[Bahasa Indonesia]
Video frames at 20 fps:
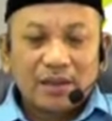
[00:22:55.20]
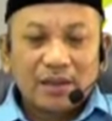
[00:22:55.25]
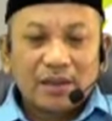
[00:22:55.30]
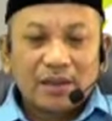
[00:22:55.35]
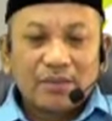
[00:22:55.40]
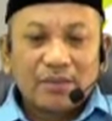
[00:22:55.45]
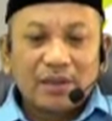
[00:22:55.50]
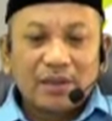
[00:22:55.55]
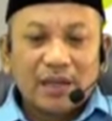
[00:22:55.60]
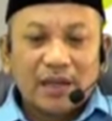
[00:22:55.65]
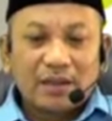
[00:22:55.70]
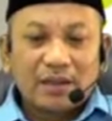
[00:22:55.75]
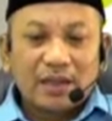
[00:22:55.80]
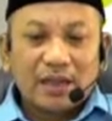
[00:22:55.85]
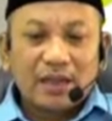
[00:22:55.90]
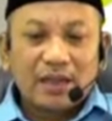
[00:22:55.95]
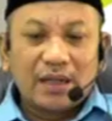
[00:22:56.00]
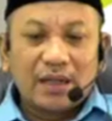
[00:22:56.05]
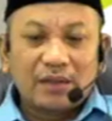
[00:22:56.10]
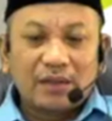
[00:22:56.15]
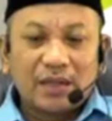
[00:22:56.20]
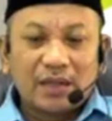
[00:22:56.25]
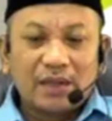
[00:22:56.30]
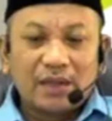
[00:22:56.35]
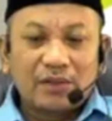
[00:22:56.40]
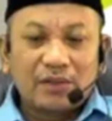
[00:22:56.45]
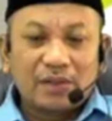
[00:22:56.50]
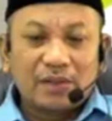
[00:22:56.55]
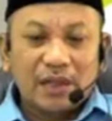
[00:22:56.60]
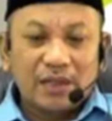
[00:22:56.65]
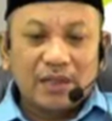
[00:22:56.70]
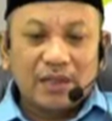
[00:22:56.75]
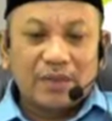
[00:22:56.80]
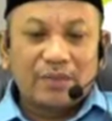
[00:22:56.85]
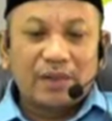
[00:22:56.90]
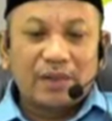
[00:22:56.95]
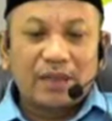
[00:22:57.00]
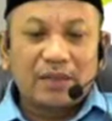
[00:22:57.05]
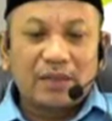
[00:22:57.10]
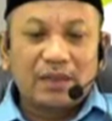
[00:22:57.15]
menyadari atas dosanya,
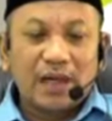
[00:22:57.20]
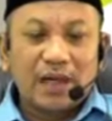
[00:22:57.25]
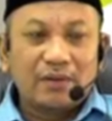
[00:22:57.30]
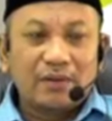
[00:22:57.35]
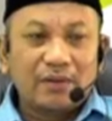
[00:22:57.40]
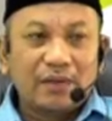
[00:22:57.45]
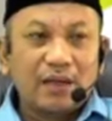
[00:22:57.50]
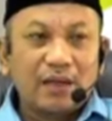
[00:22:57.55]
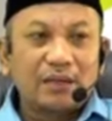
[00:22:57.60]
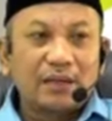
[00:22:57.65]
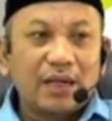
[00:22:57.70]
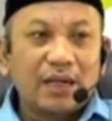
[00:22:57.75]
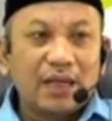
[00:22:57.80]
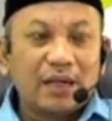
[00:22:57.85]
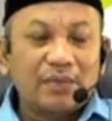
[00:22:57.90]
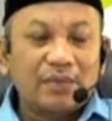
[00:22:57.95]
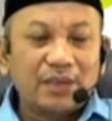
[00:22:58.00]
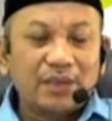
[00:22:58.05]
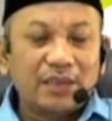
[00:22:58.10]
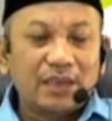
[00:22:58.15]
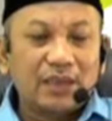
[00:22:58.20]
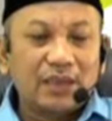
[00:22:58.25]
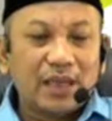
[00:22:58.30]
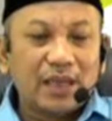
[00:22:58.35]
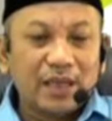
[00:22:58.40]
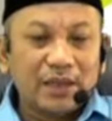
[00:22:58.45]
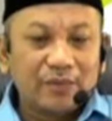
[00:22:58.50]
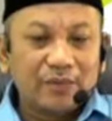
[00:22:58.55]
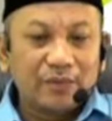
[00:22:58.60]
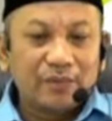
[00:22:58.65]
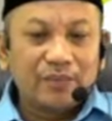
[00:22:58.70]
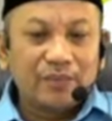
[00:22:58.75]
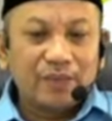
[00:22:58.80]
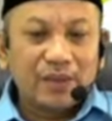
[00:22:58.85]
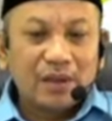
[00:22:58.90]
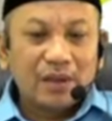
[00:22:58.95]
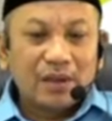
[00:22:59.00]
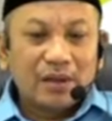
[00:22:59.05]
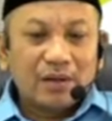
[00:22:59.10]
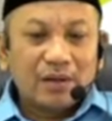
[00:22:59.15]
berarti Allah telah mencintaimu.
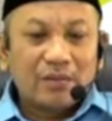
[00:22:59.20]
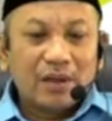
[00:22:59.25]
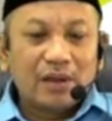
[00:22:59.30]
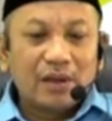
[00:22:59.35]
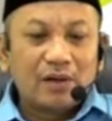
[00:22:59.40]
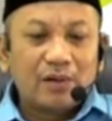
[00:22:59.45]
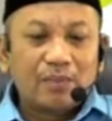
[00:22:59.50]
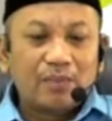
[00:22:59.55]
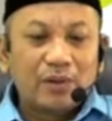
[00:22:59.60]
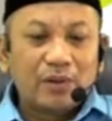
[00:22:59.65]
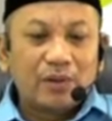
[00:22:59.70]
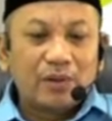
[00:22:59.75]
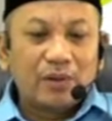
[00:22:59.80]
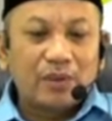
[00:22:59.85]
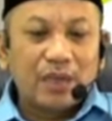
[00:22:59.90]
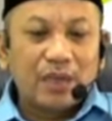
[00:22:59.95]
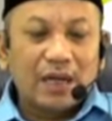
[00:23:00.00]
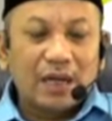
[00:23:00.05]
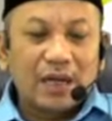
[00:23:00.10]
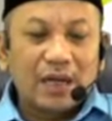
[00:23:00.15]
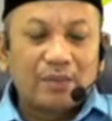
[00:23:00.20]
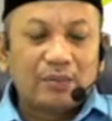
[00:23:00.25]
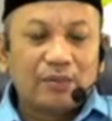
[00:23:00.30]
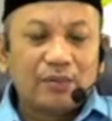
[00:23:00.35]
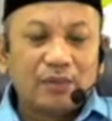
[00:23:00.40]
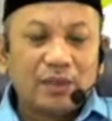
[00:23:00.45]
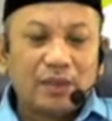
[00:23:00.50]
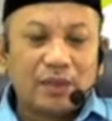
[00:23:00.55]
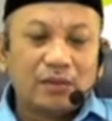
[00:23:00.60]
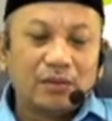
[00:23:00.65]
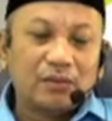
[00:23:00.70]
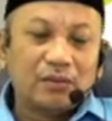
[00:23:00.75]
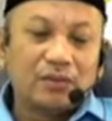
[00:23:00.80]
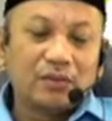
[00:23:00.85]
Walaupun dosa kamu itu